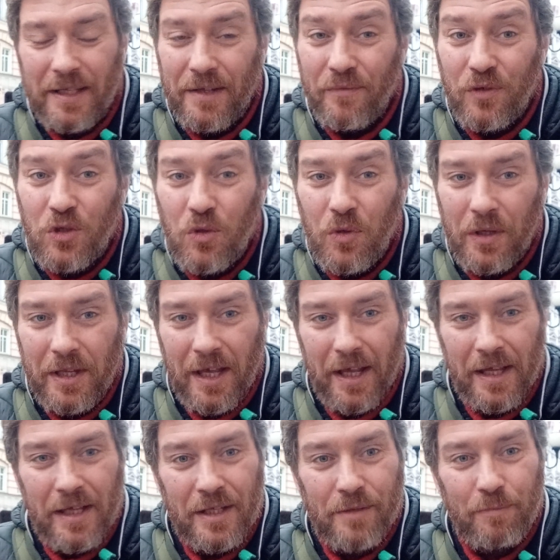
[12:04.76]
не в
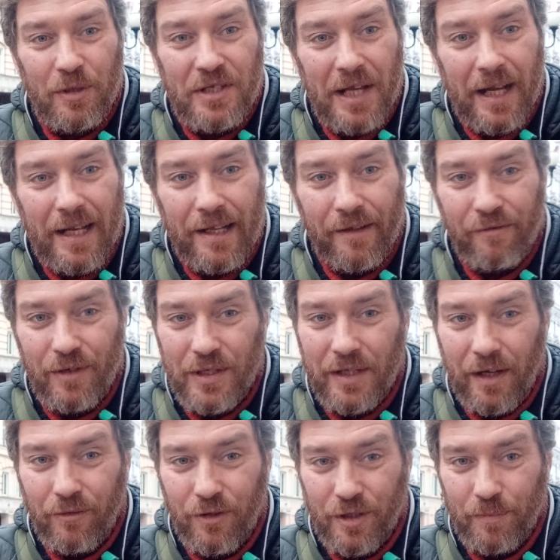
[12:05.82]
зоне специальной
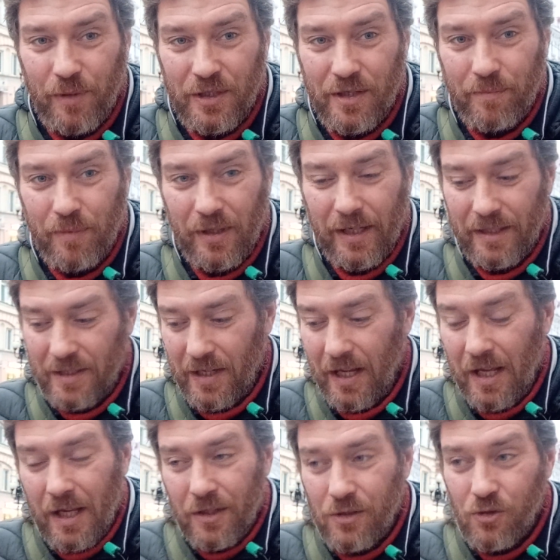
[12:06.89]
войсковой спецоперации?
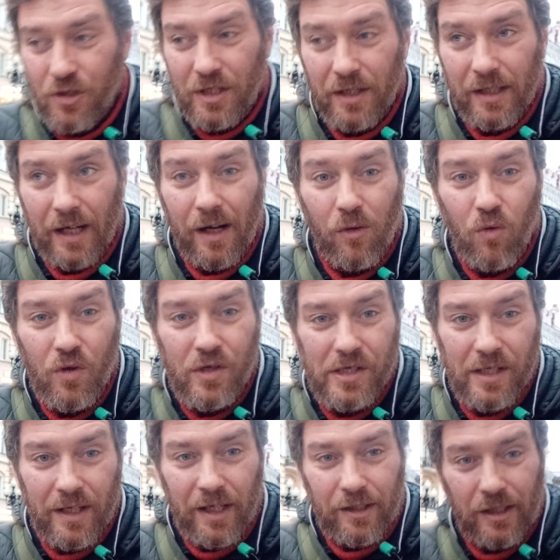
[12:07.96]
Слушайте,
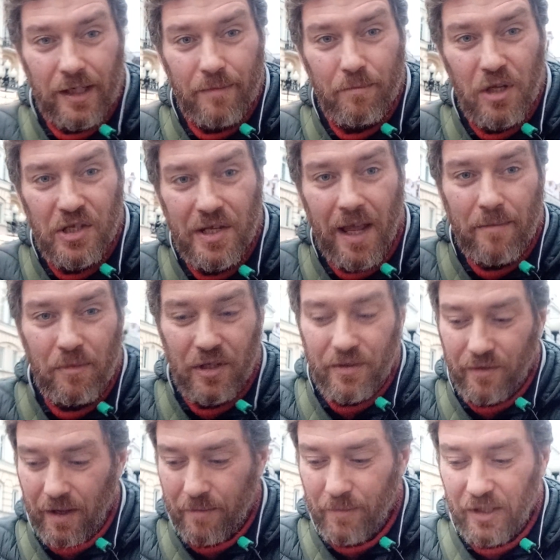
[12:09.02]
Рогозин, который мясами
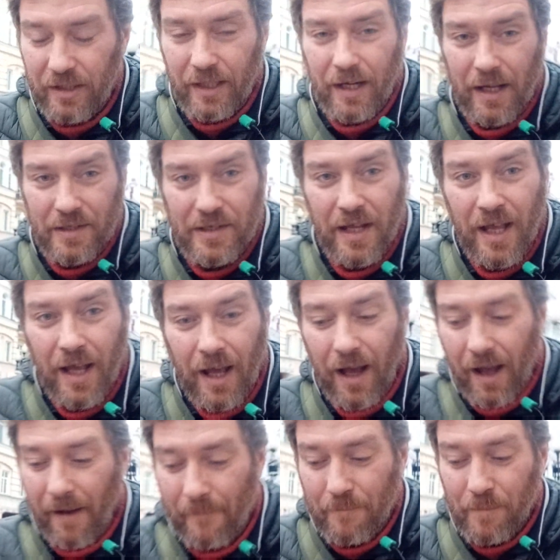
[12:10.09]
своими тряс,
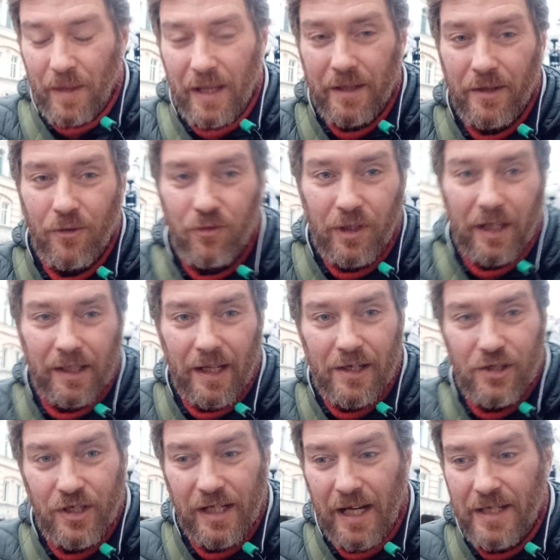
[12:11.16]
а, никуда
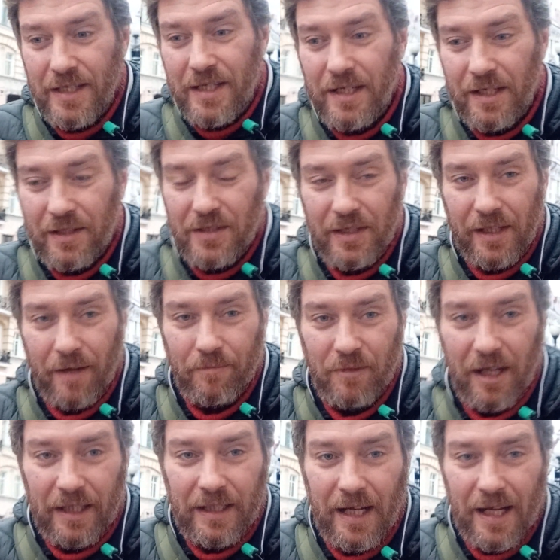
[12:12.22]
дальше гостиницы там
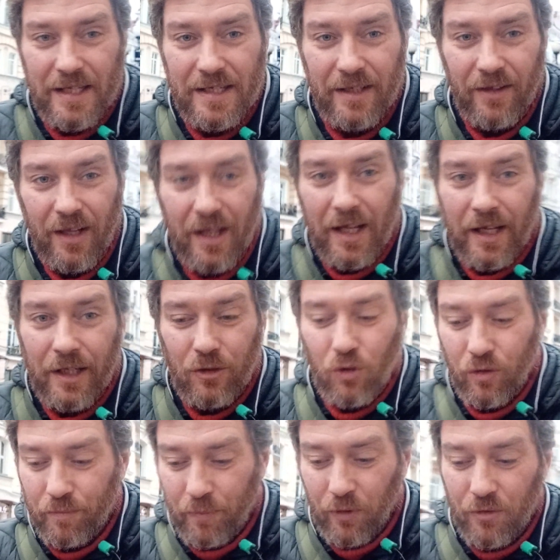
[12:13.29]
не отходил, и
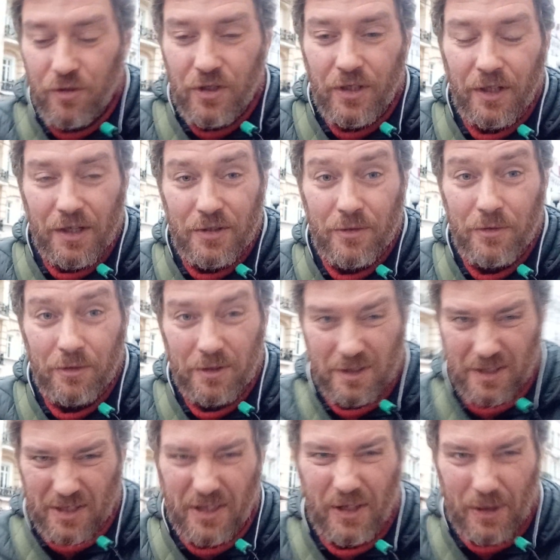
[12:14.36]
тот получил осколок.
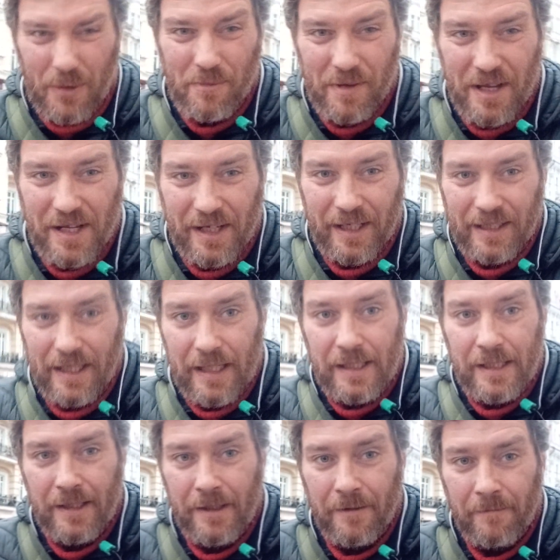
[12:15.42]
Стремненько,
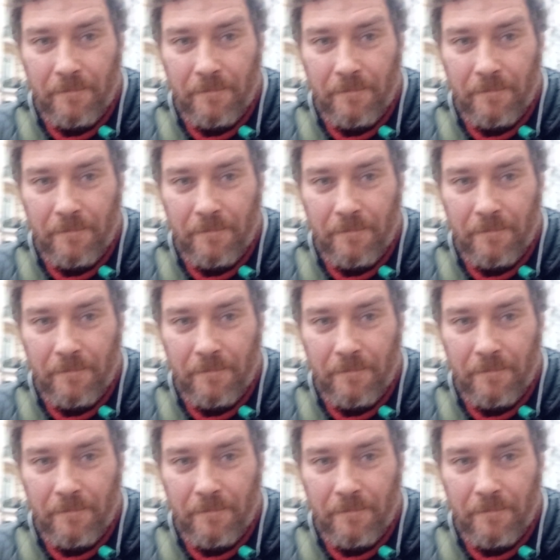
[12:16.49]
да?